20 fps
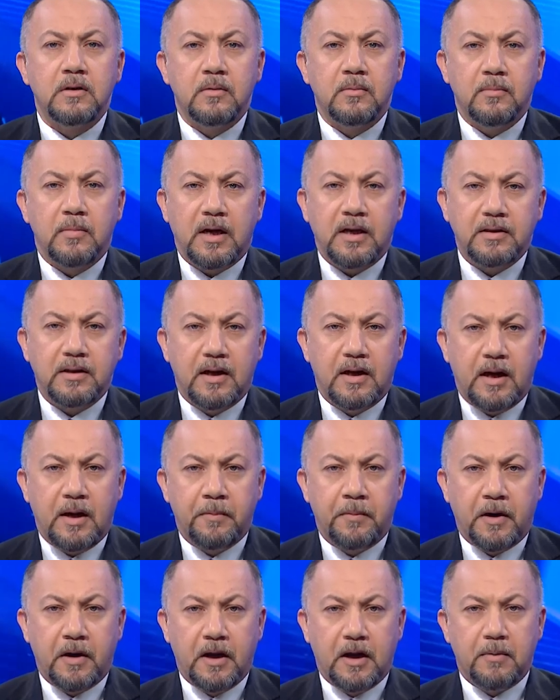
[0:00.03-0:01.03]
معنا
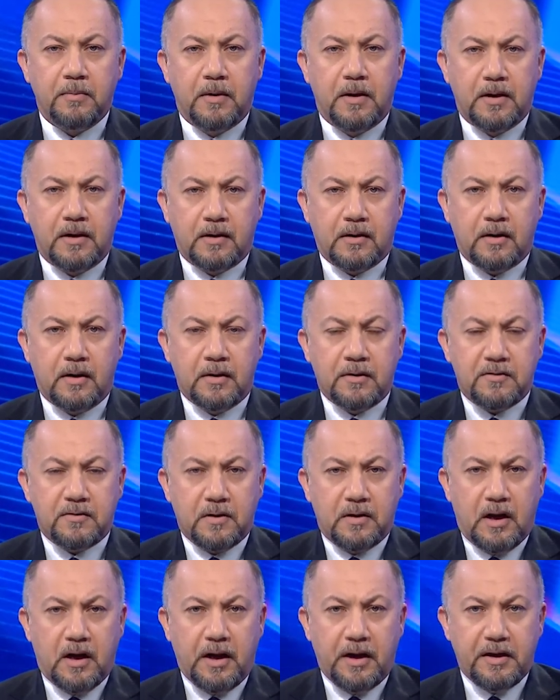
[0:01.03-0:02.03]
عبر الأقمار
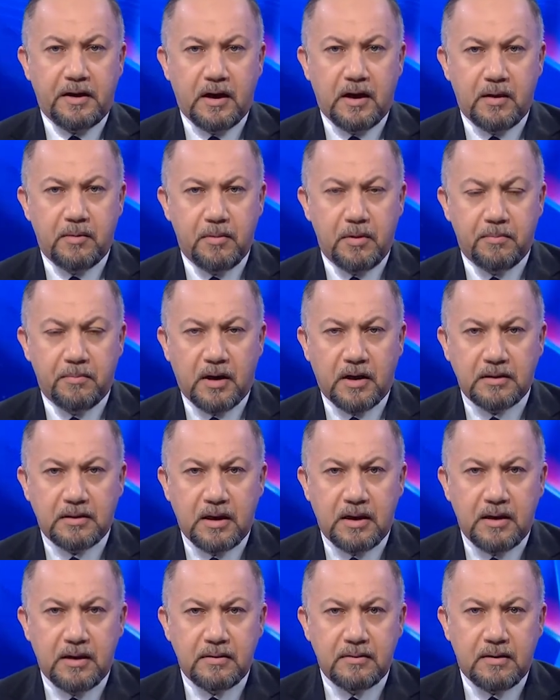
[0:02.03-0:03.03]
الصناعية من
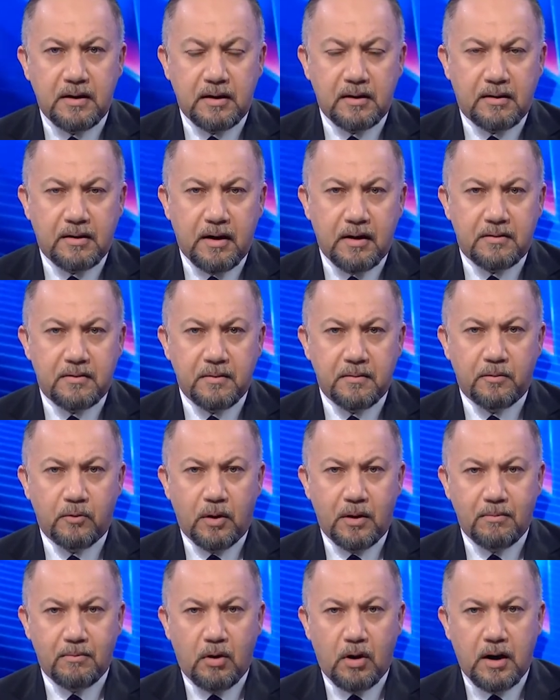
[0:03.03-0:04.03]
بغداد الكاتب
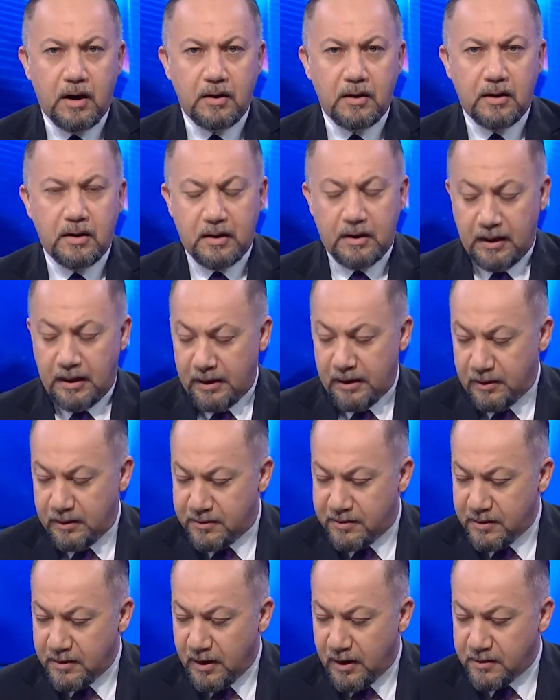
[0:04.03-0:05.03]
والمحلل
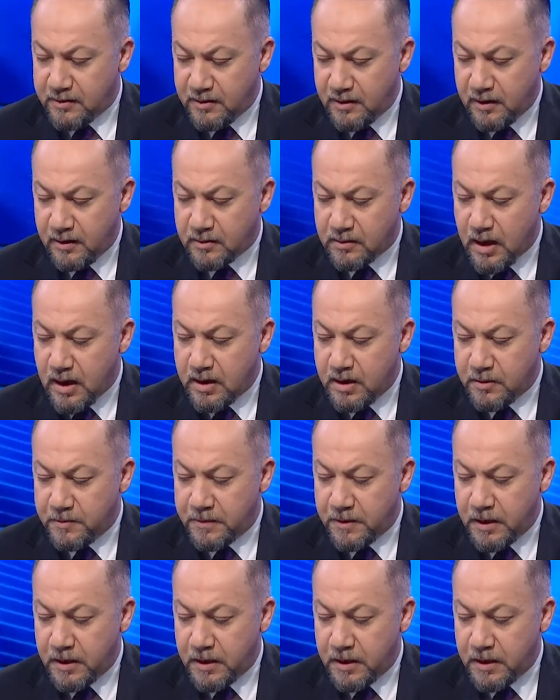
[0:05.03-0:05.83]
السياسي طالب